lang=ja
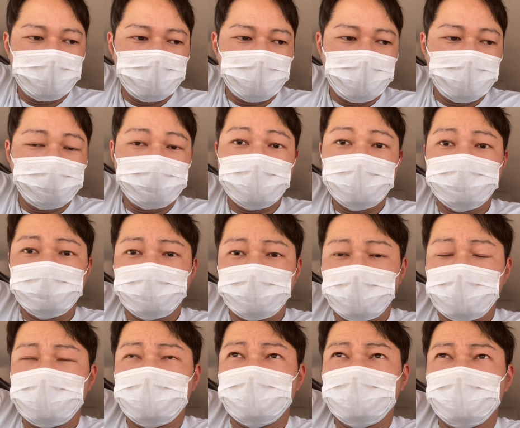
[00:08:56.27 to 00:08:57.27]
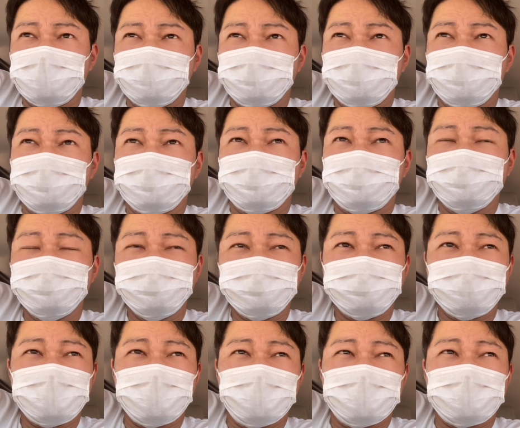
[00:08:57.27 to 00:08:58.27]
ある程度ね、あの、続
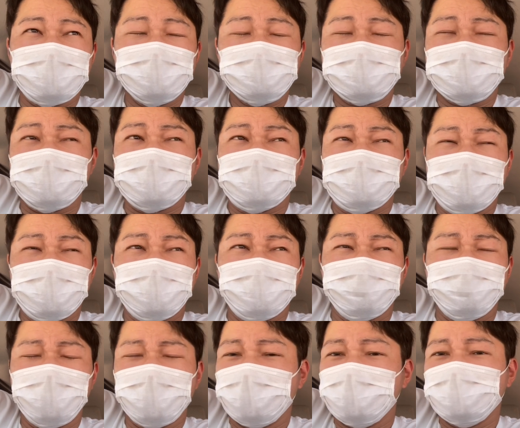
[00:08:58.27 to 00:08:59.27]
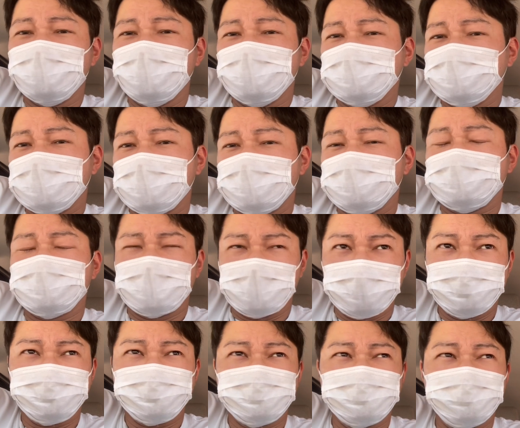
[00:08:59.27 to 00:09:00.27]
くか、確かにね、わかんないじゃないです
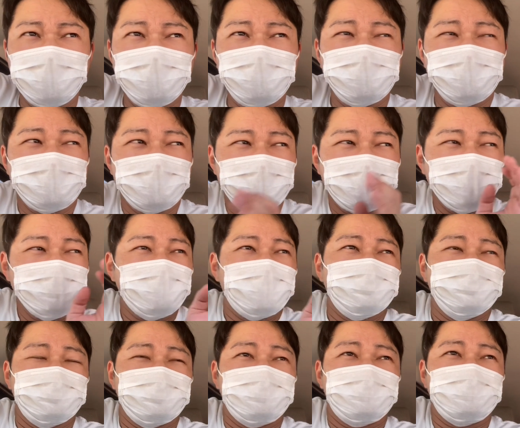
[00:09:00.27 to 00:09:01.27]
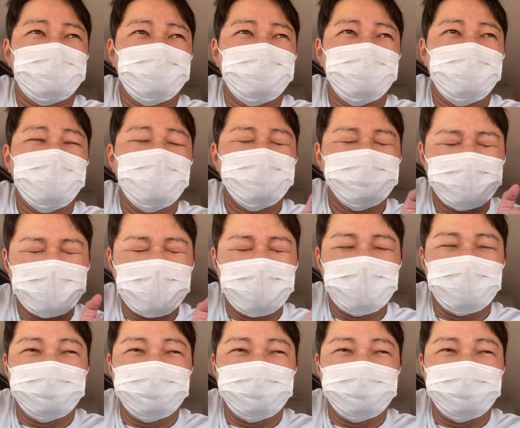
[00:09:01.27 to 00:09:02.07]
か。まあ、俺的にはもう、やるから